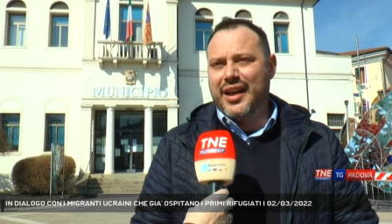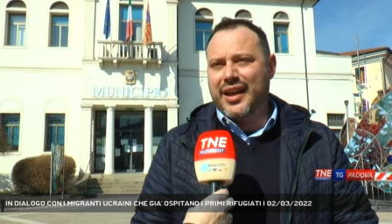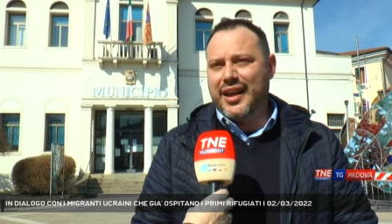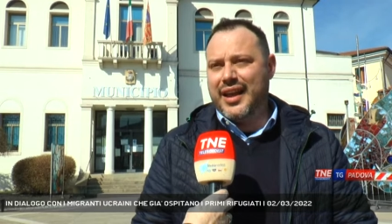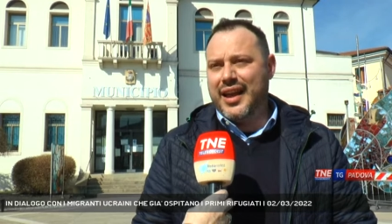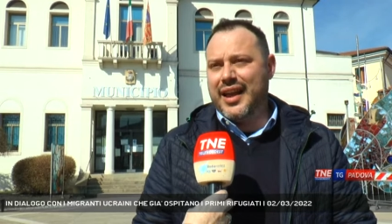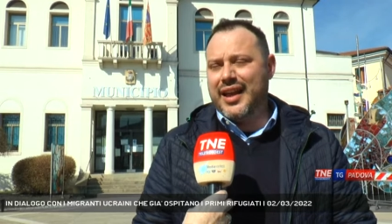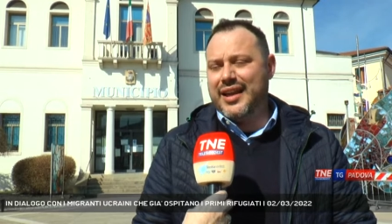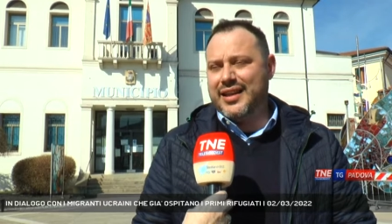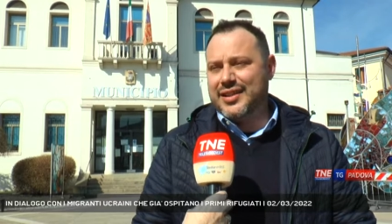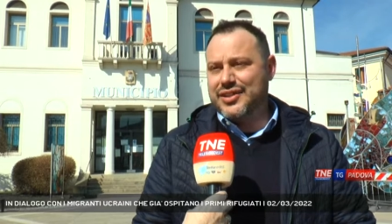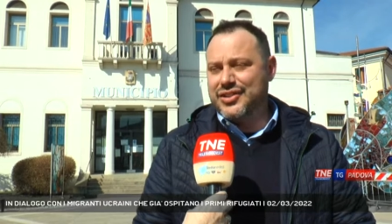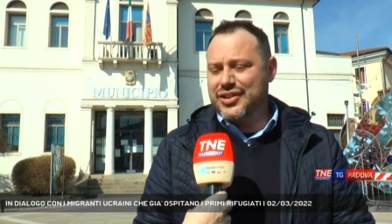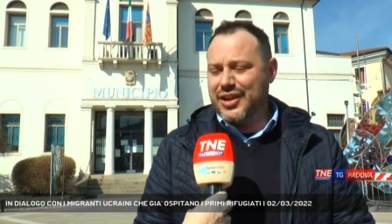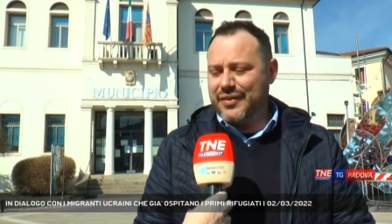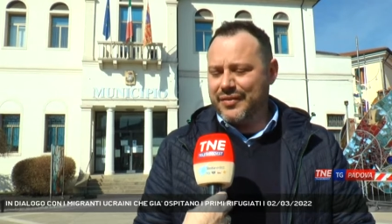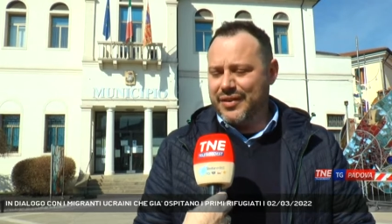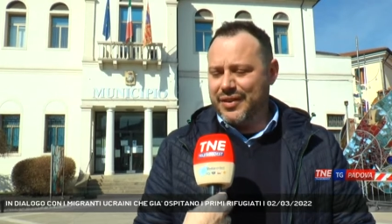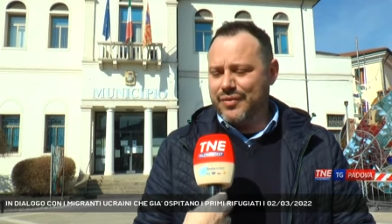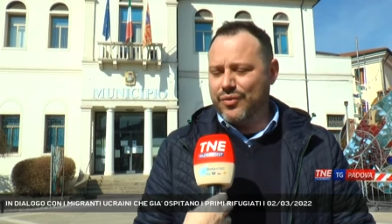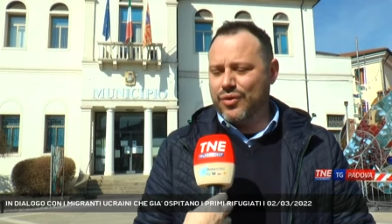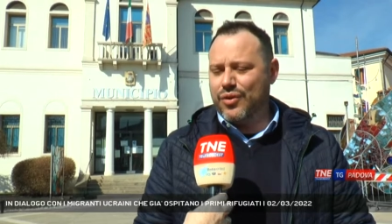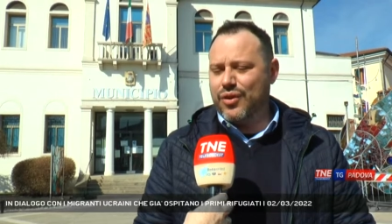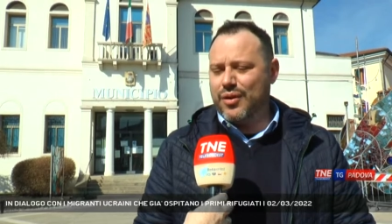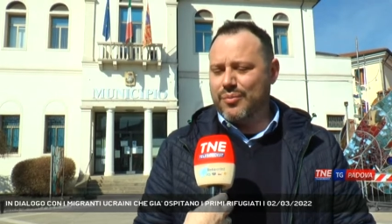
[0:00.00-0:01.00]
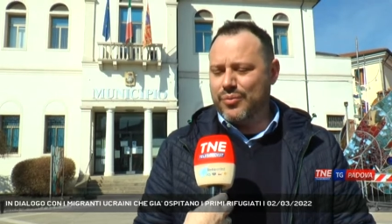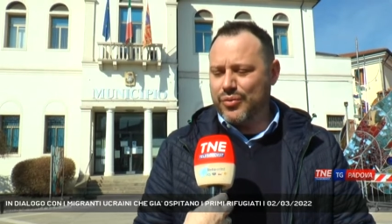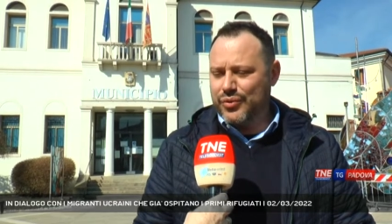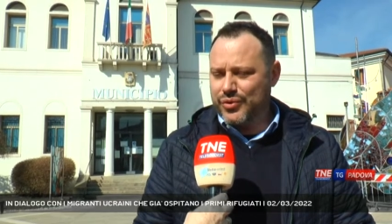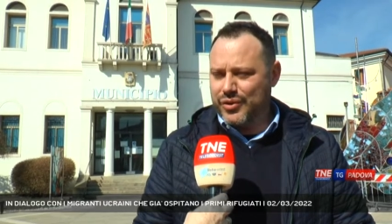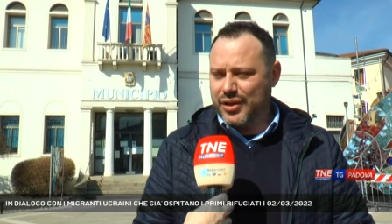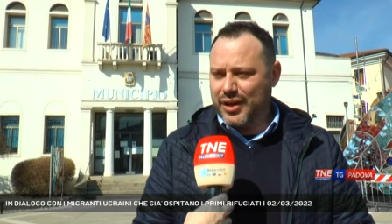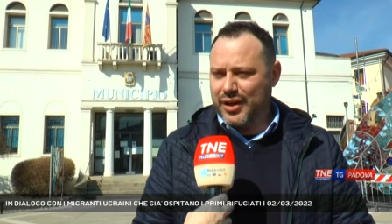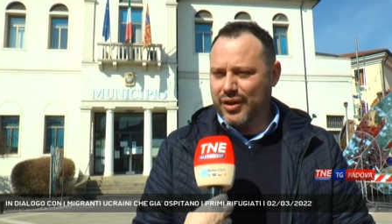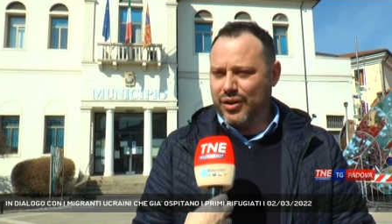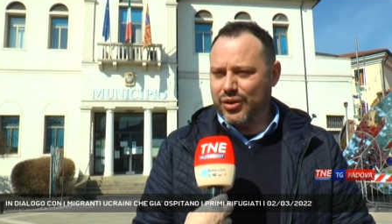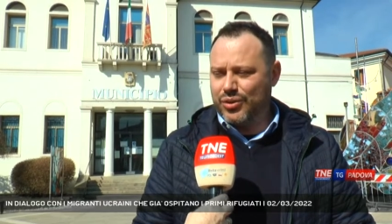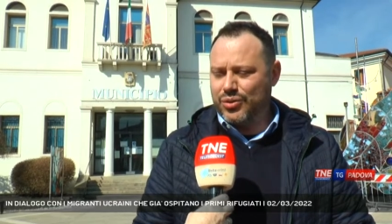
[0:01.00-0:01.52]
che già vivono a
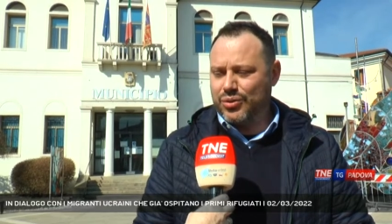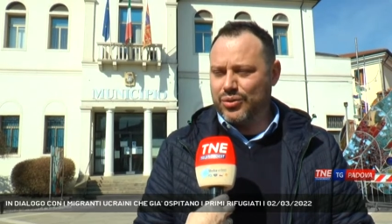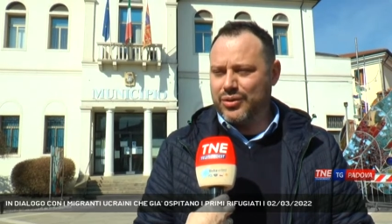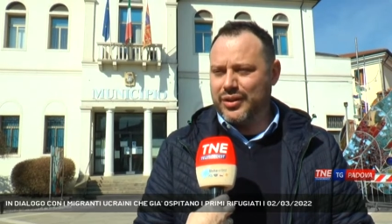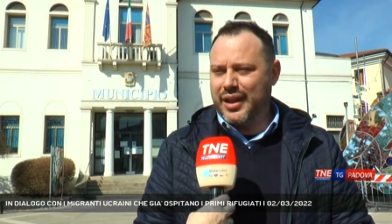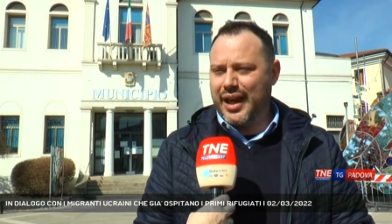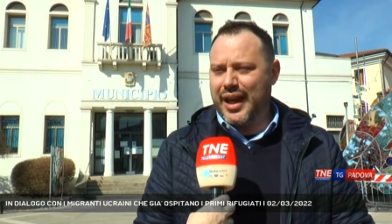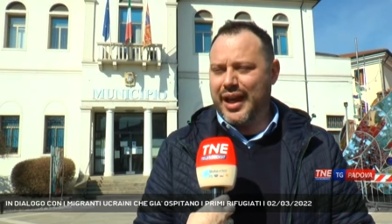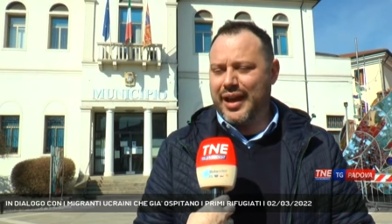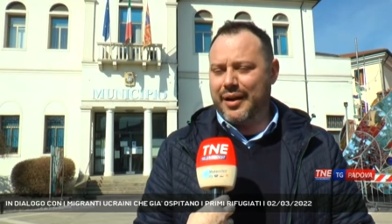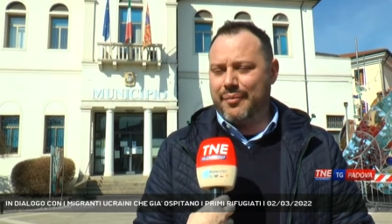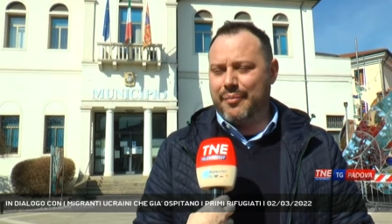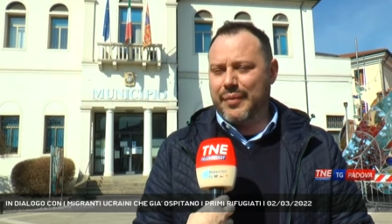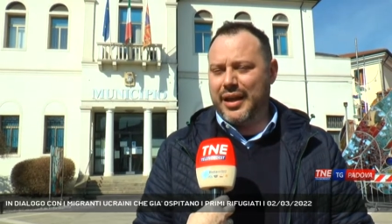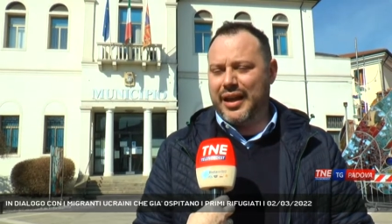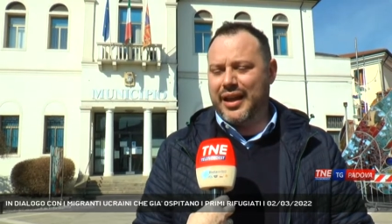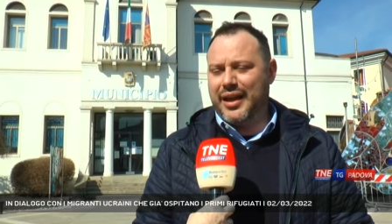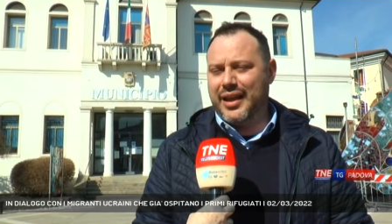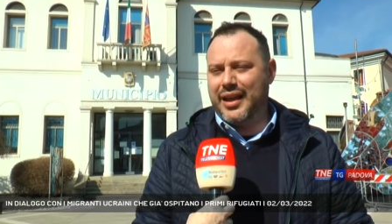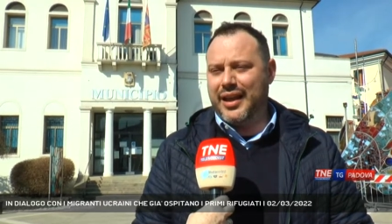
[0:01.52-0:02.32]
Montegrotto Terme